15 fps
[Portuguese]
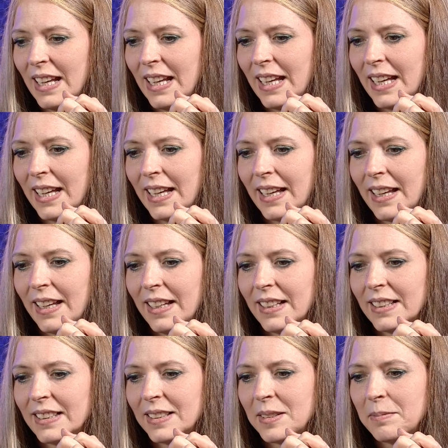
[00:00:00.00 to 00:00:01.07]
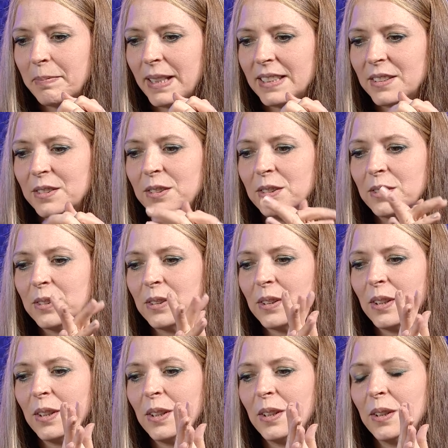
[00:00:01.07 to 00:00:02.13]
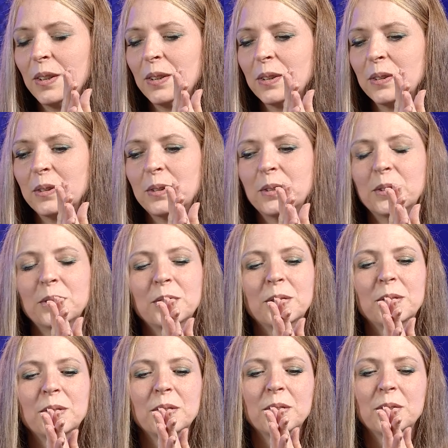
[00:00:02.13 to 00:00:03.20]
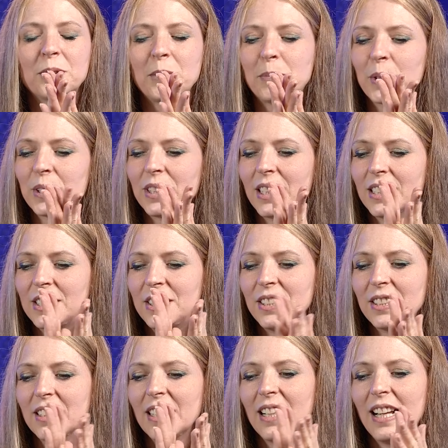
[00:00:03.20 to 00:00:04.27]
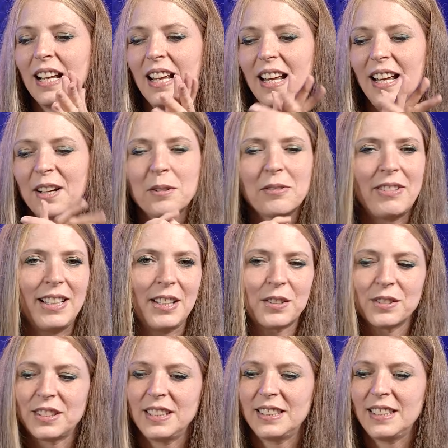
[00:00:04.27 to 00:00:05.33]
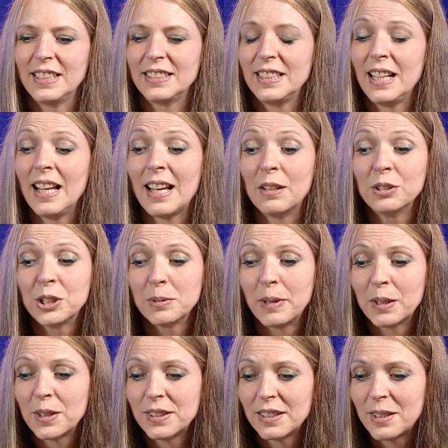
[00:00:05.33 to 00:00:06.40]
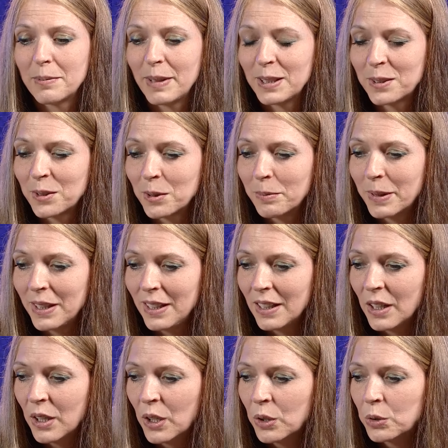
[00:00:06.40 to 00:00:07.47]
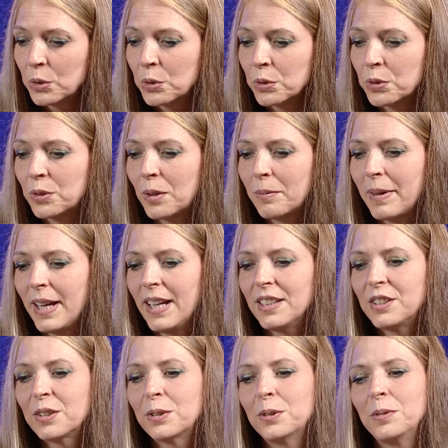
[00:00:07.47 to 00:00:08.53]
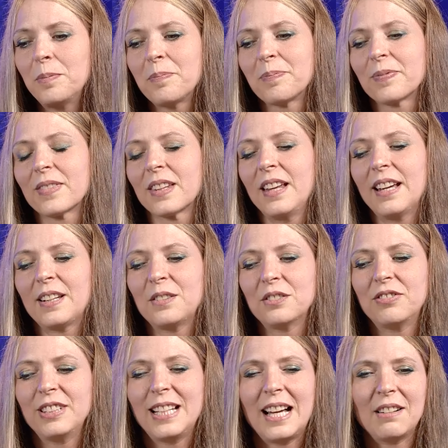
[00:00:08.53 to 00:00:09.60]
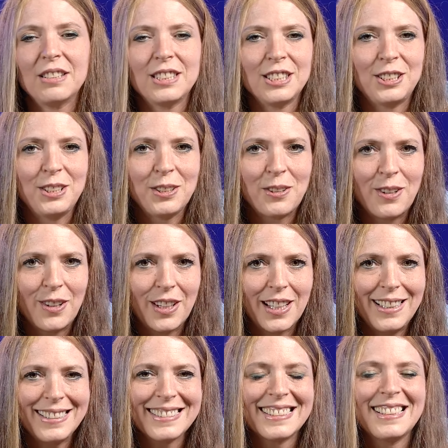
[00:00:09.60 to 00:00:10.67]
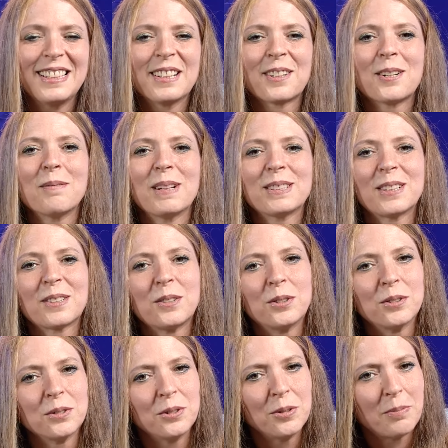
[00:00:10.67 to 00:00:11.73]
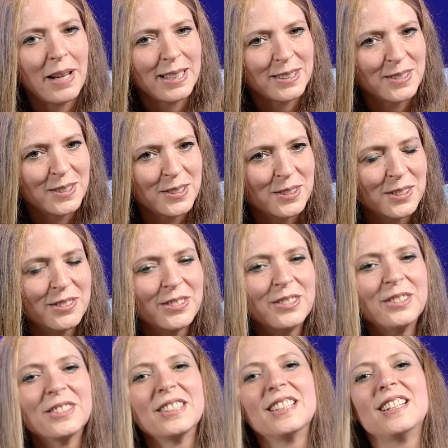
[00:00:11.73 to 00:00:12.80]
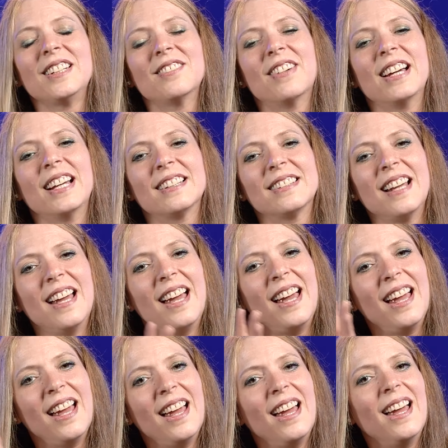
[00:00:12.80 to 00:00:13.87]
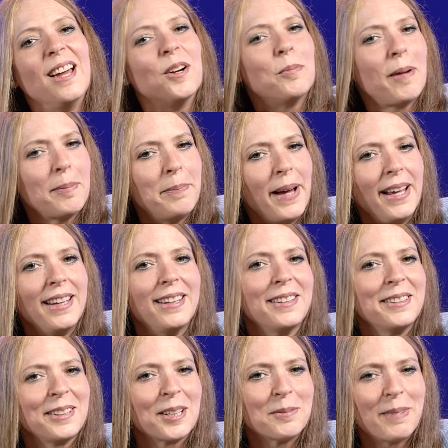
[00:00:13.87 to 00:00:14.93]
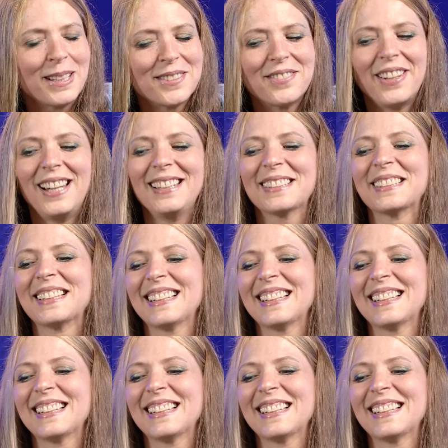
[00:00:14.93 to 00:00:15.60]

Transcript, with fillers: É, mas o, o, o, importante é, como eu falei, consistência. E a última coisa também sobre o culto doméstico é que no final a gente ora, começa com o mais novo e vai até o papai, que é o mais velho.